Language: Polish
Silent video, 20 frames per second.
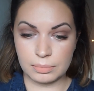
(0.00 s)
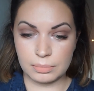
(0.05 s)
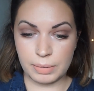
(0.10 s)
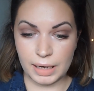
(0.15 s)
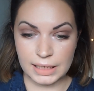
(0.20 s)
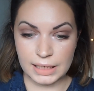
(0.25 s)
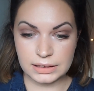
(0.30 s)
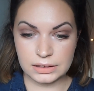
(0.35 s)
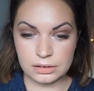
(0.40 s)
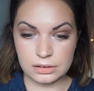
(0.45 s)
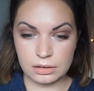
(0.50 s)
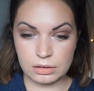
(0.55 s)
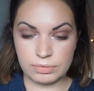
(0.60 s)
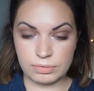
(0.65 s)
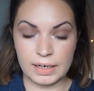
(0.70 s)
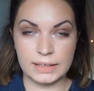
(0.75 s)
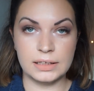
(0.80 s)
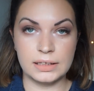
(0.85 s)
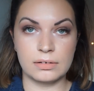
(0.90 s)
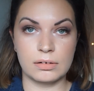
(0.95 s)
Bardzo
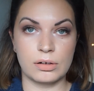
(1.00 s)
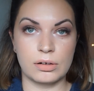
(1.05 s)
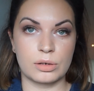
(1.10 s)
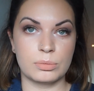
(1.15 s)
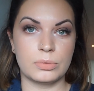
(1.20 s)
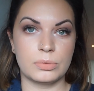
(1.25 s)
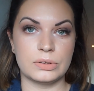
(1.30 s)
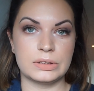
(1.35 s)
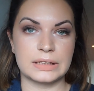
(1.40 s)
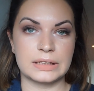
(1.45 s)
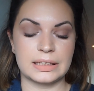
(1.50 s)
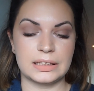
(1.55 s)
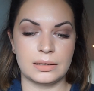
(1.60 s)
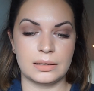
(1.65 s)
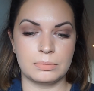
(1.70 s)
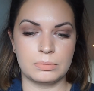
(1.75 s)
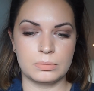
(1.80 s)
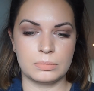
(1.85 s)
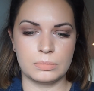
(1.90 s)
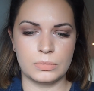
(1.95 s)
fajny kolor moim
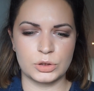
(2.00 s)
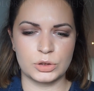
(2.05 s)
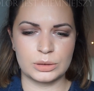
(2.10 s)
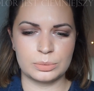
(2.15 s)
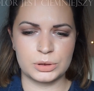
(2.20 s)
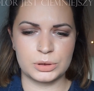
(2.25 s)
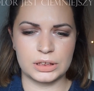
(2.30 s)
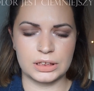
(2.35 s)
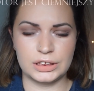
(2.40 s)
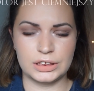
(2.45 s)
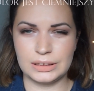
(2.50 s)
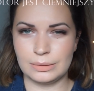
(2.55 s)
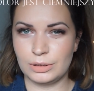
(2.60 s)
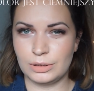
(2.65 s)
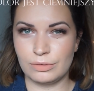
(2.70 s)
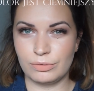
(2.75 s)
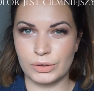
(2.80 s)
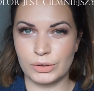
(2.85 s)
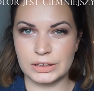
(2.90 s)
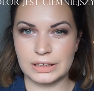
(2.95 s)
zdaniem, może przy tych
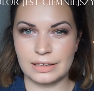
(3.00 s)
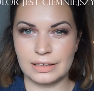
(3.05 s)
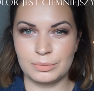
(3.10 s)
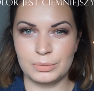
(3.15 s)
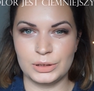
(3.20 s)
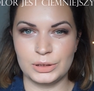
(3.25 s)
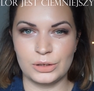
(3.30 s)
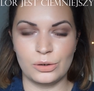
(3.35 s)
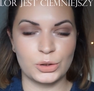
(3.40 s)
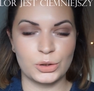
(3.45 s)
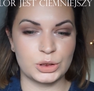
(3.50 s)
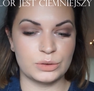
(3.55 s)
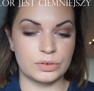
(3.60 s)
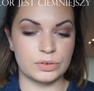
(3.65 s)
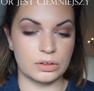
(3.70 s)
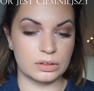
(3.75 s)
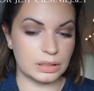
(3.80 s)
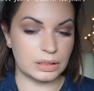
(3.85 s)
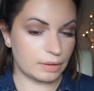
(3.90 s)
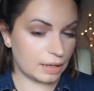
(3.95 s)
ciemnych włosach by gorzej
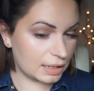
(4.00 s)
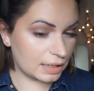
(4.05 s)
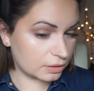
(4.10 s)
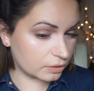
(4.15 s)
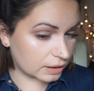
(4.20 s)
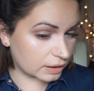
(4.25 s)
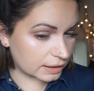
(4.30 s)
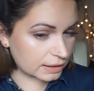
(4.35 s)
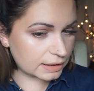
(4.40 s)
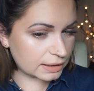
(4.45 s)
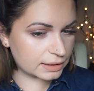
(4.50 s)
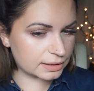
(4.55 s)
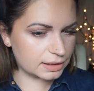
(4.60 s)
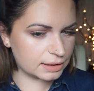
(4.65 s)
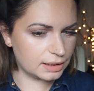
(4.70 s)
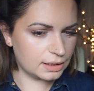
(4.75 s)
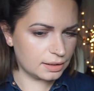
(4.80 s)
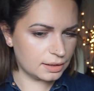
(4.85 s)
wyglądał, ale do takich,